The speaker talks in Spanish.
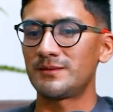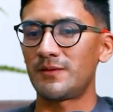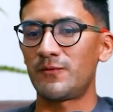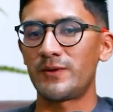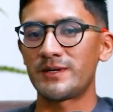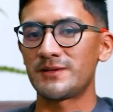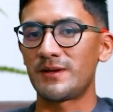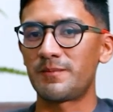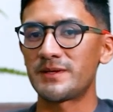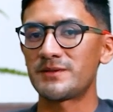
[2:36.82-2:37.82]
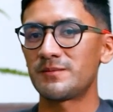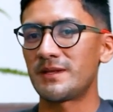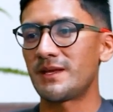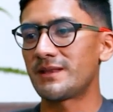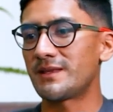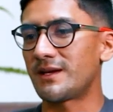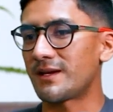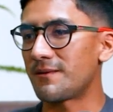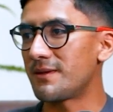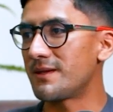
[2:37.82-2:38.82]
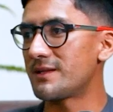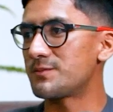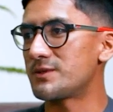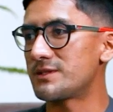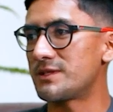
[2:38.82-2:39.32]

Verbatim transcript: fuerza o la presión mediática que viene después